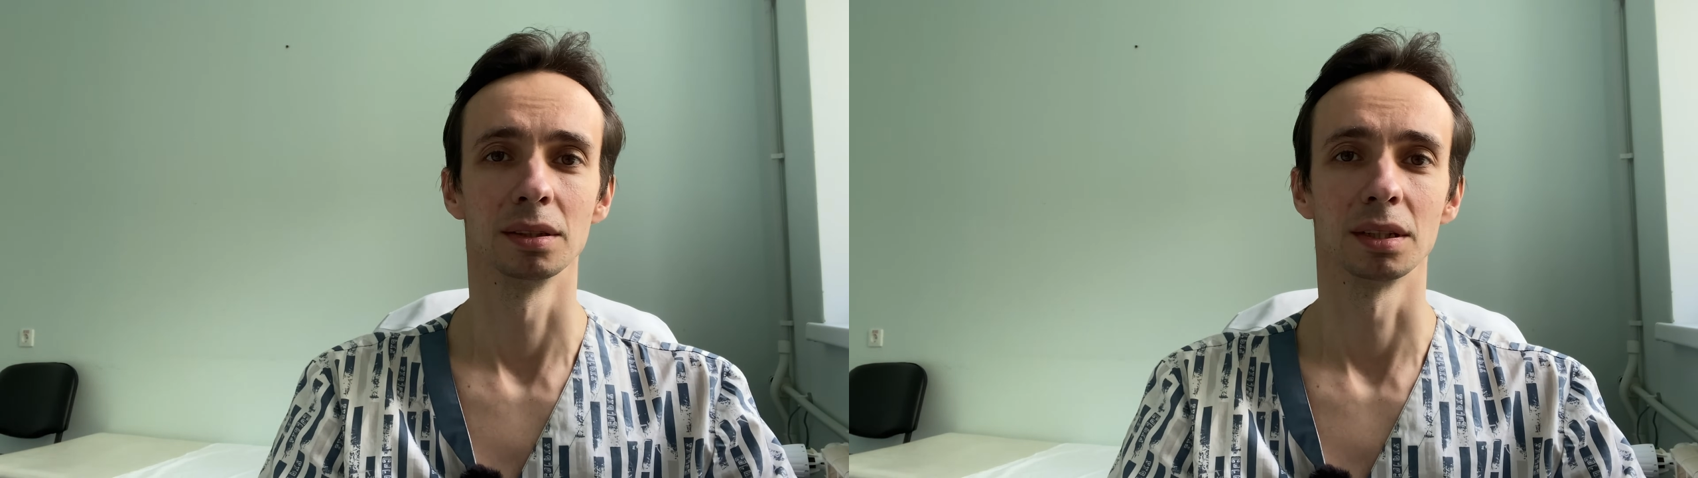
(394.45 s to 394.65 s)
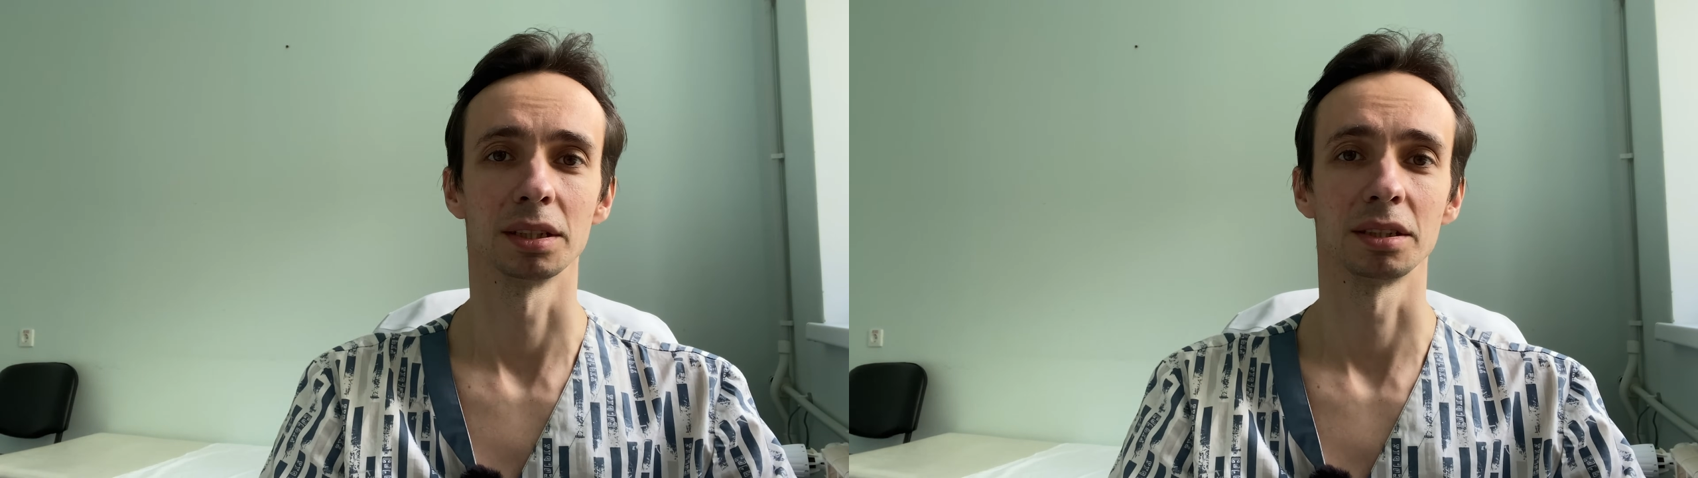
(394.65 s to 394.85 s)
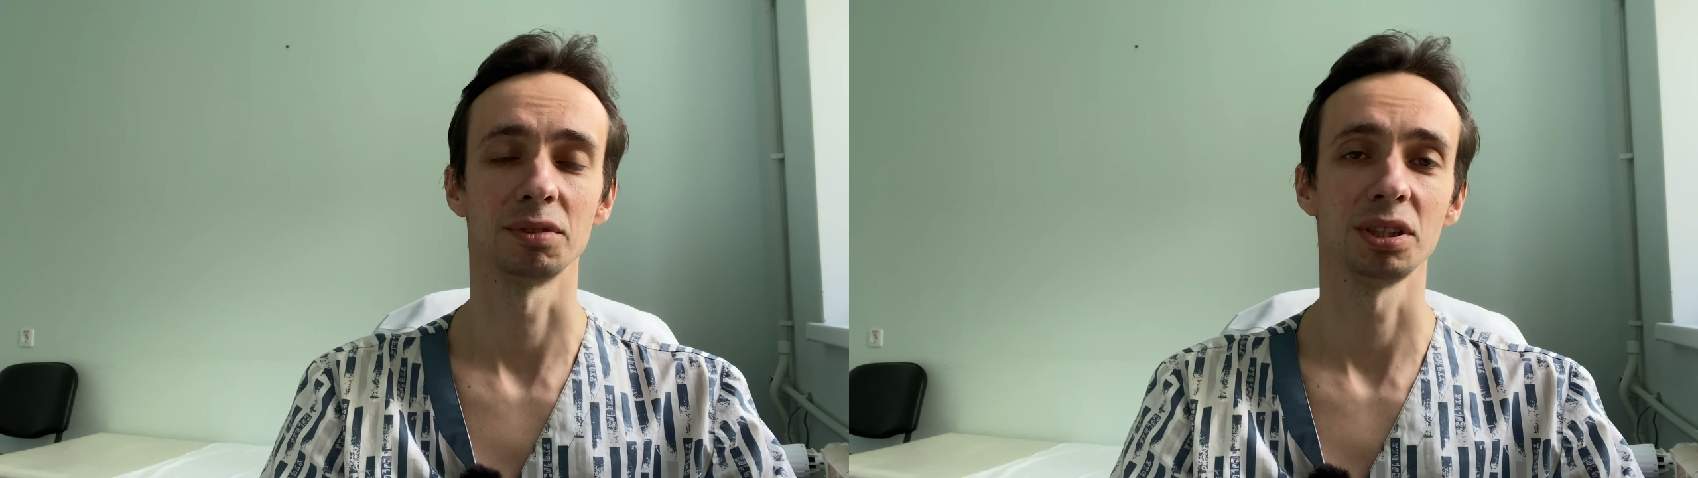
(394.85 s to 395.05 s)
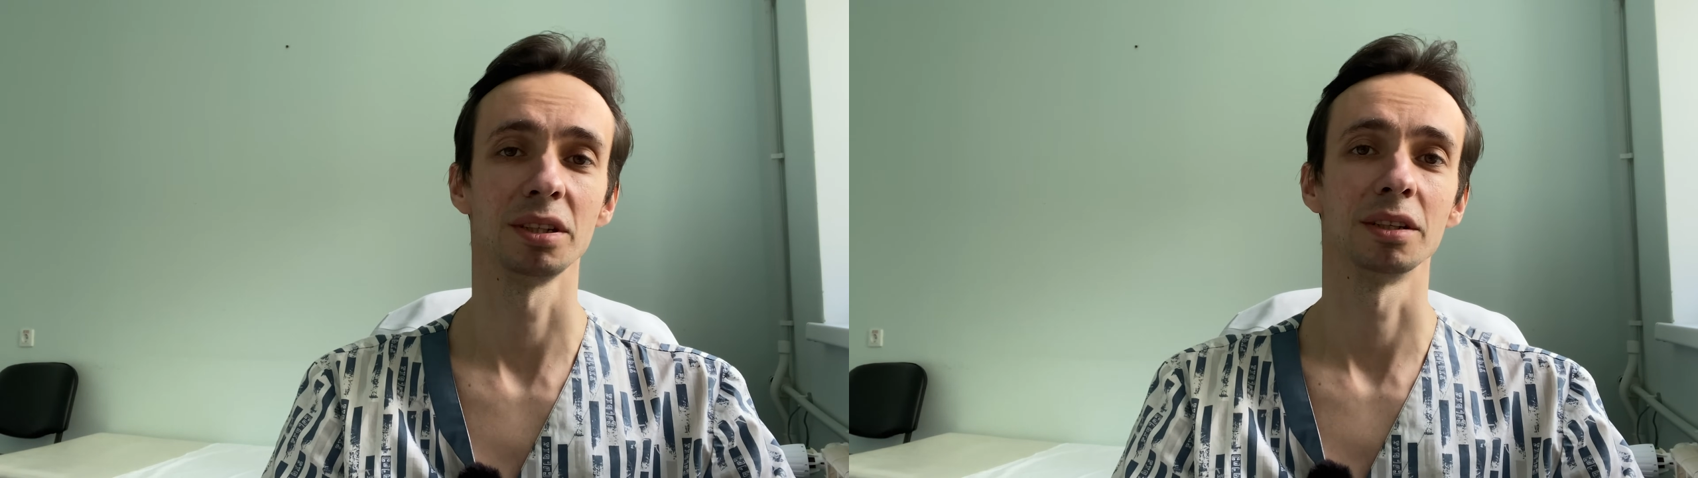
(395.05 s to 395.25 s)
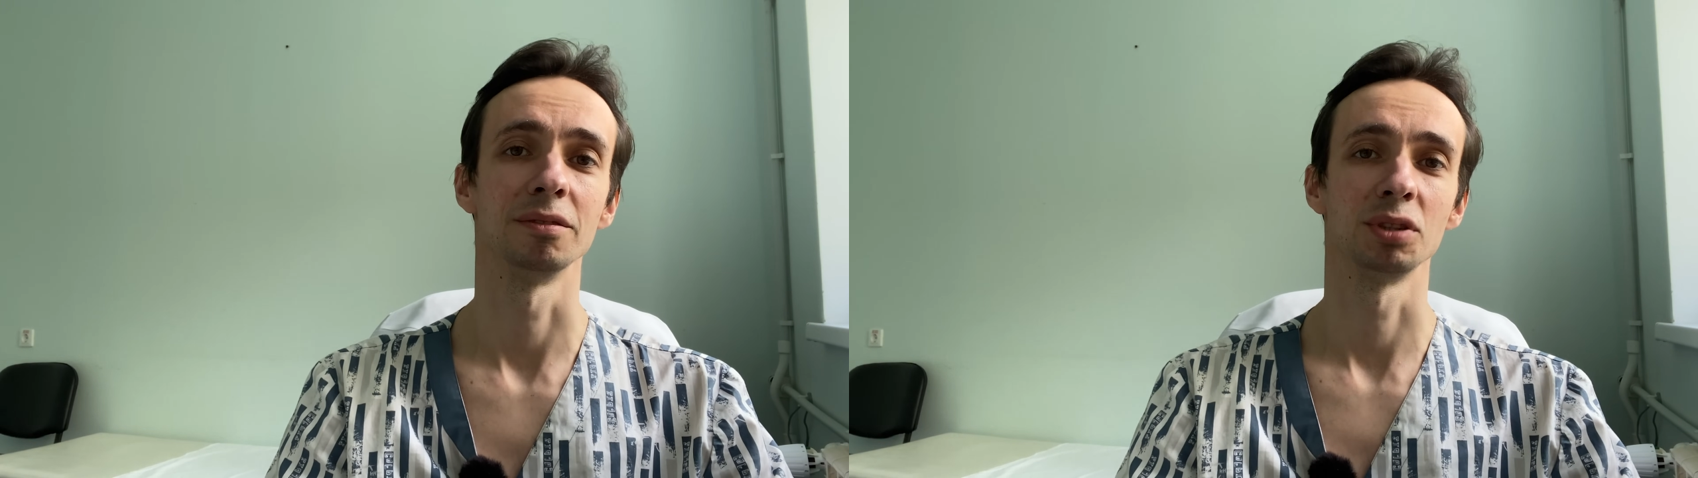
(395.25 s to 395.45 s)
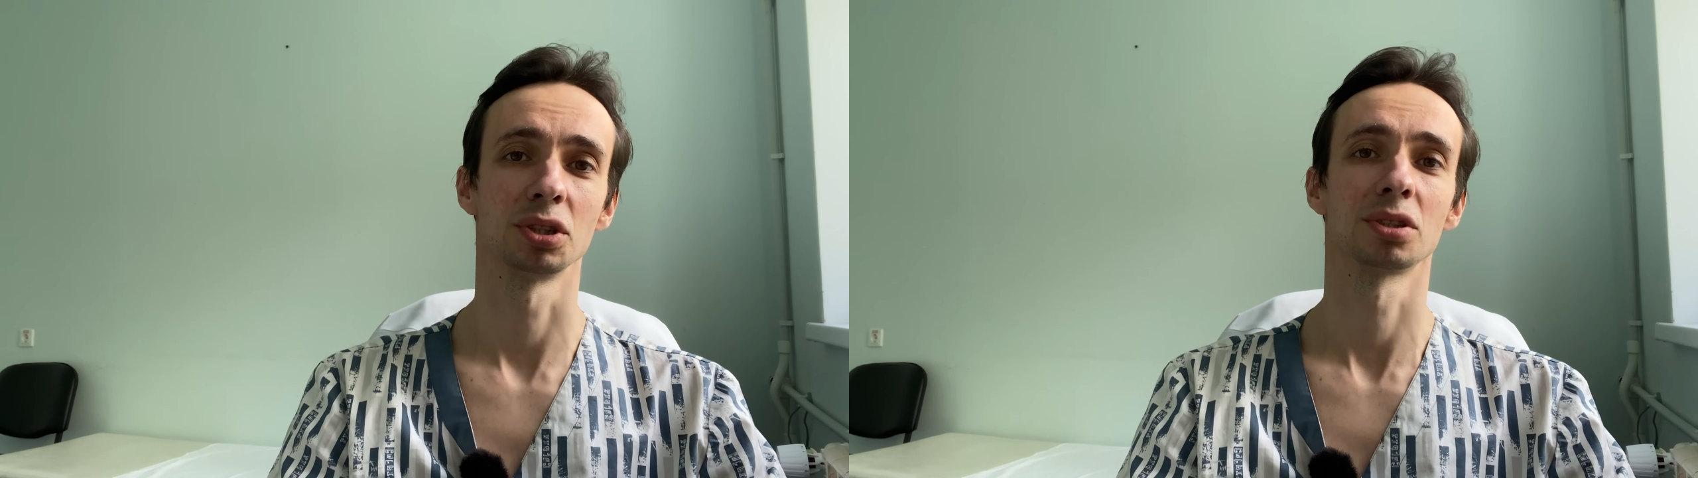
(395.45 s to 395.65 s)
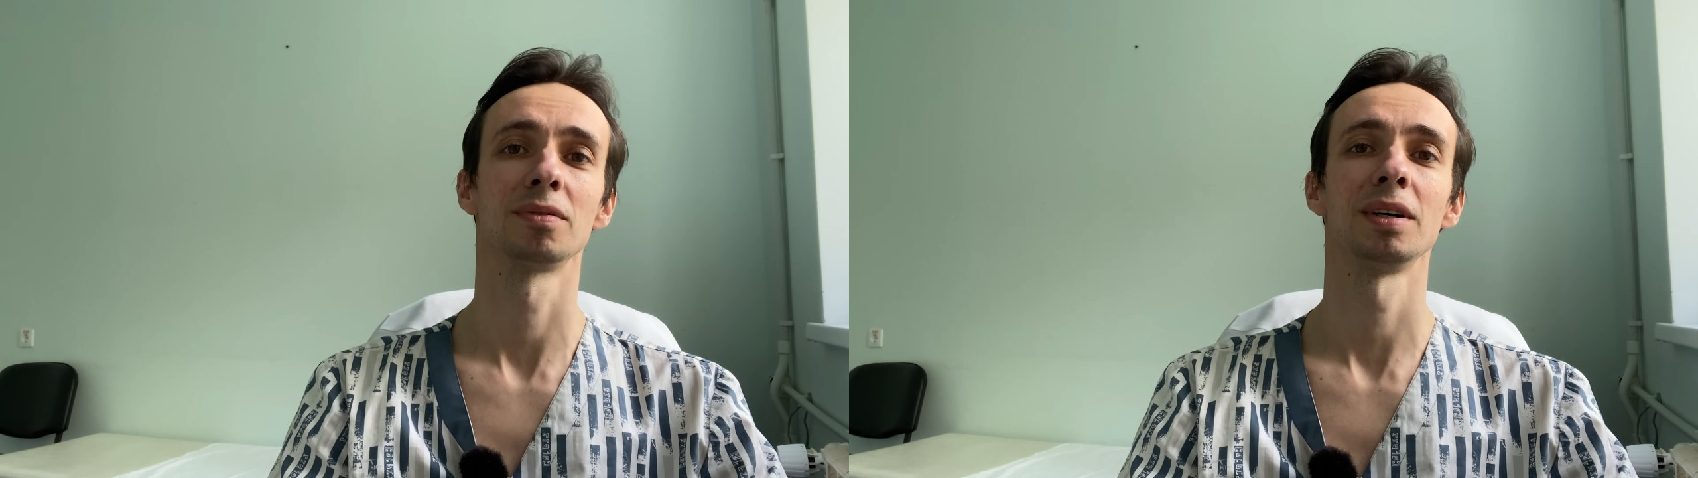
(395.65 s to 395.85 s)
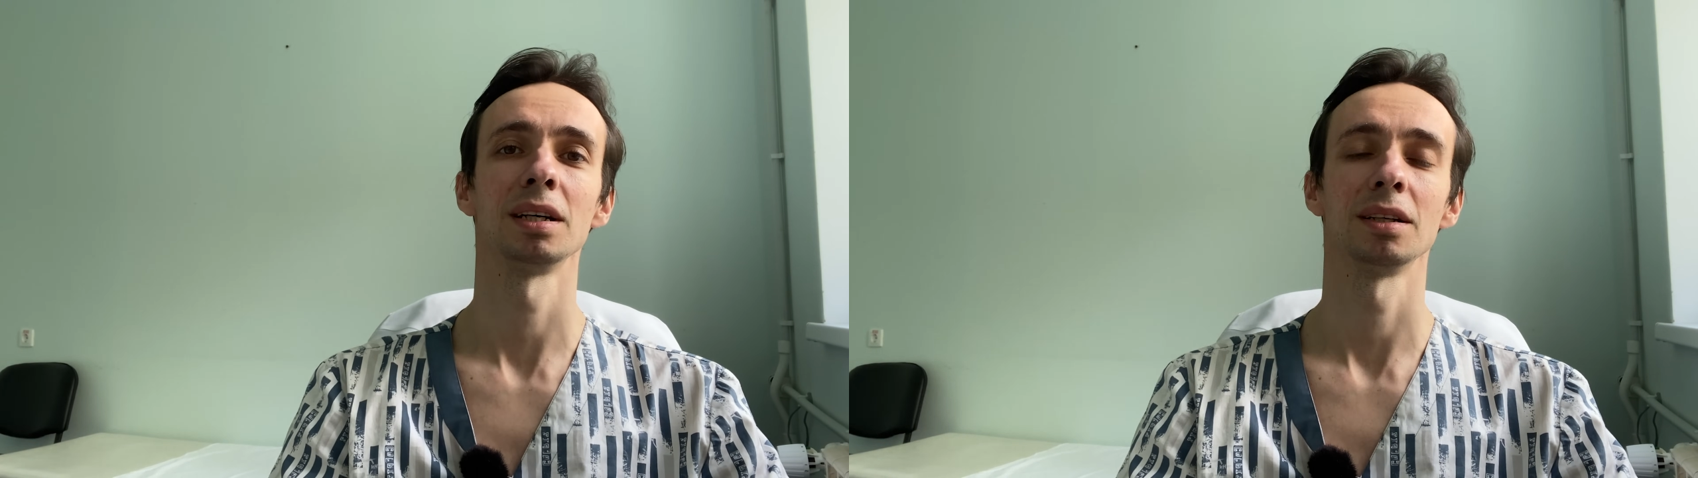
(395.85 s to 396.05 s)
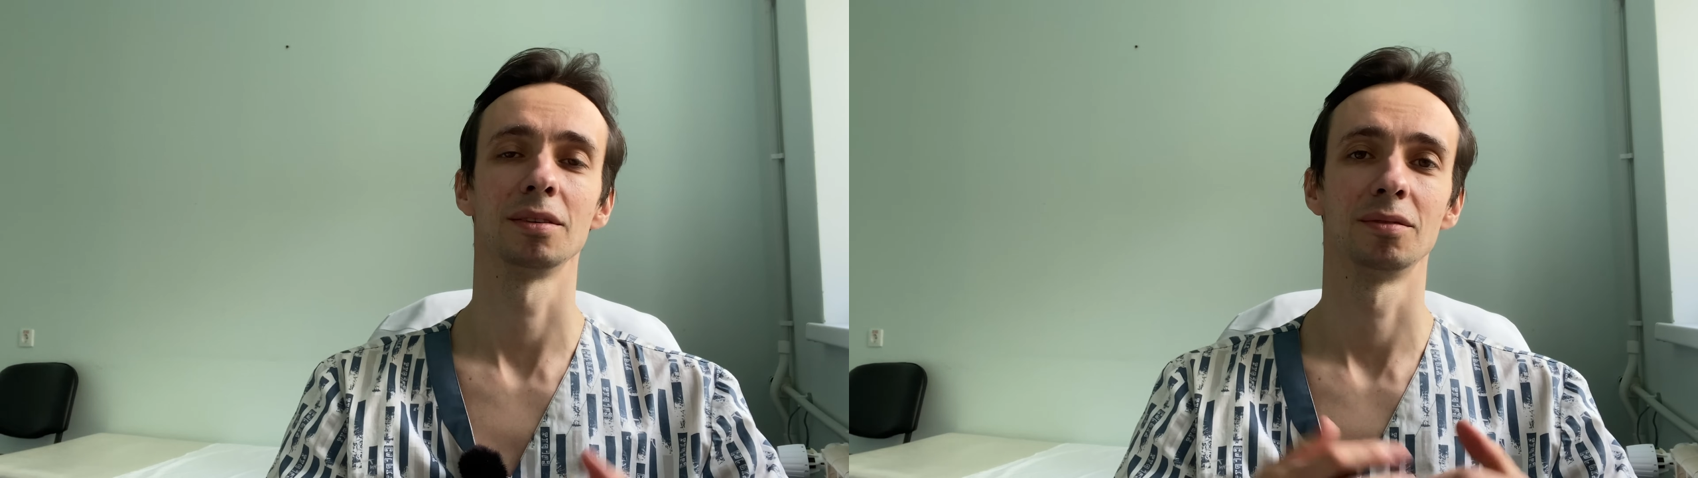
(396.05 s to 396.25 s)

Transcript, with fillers: эти все вещества